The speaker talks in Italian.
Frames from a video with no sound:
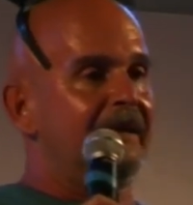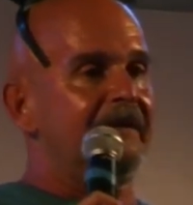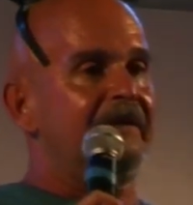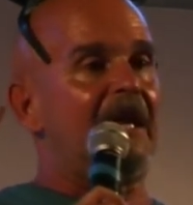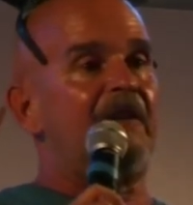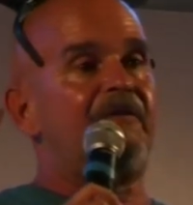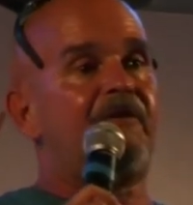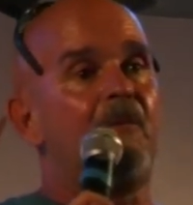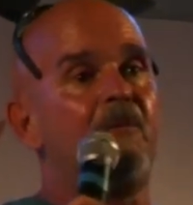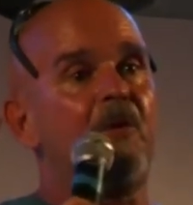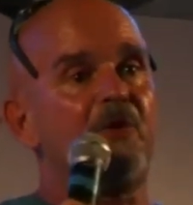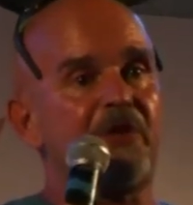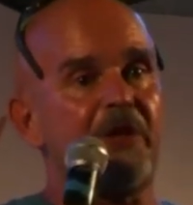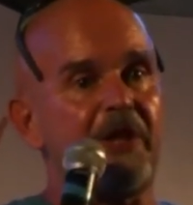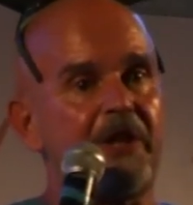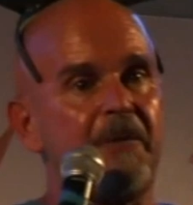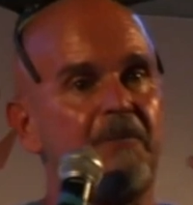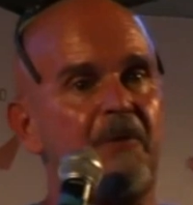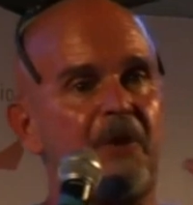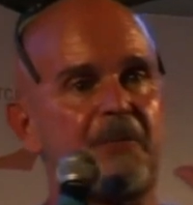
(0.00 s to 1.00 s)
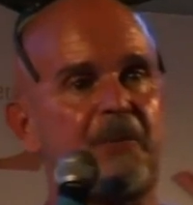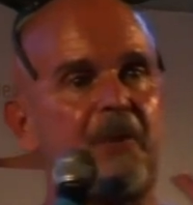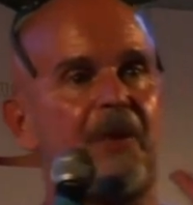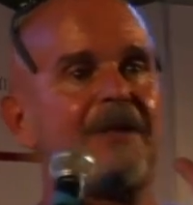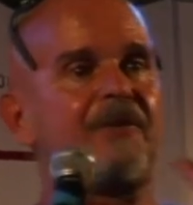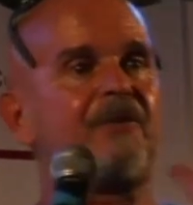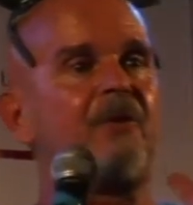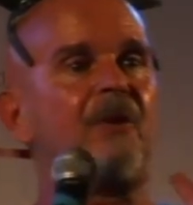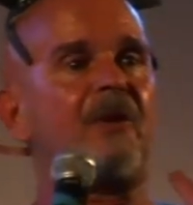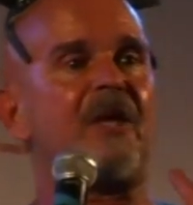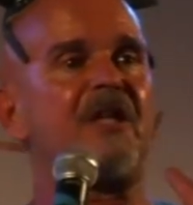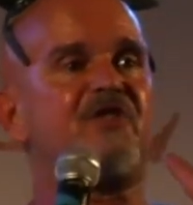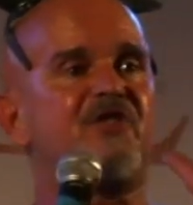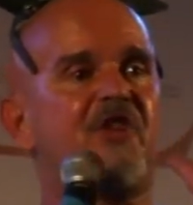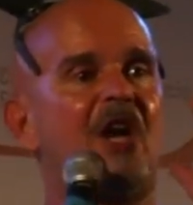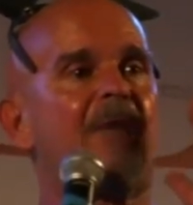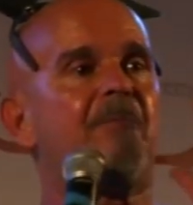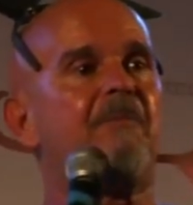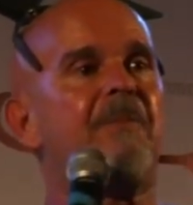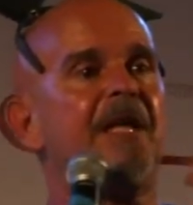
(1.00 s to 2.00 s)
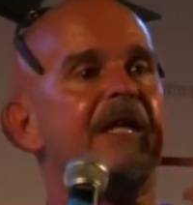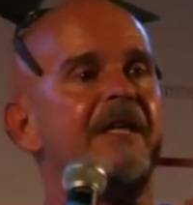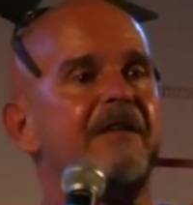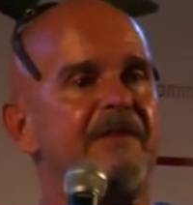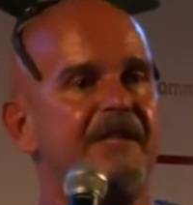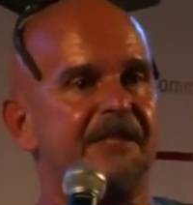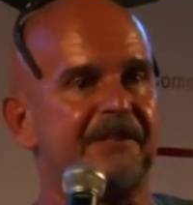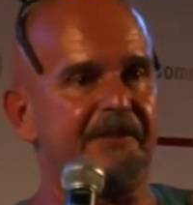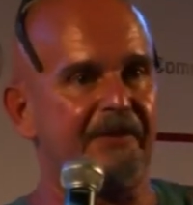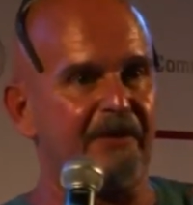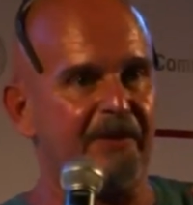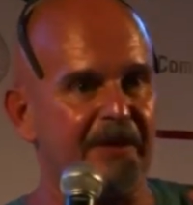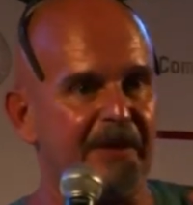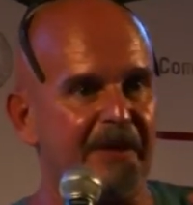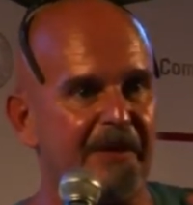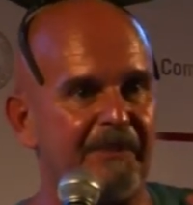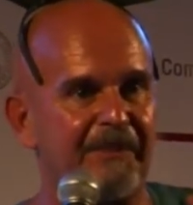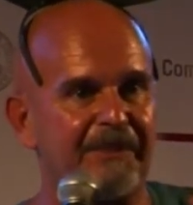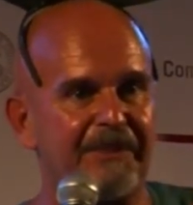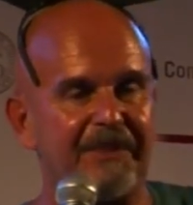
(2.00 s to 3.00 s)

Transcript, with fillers: dal famosissimo esploratore Jack B. Livingston.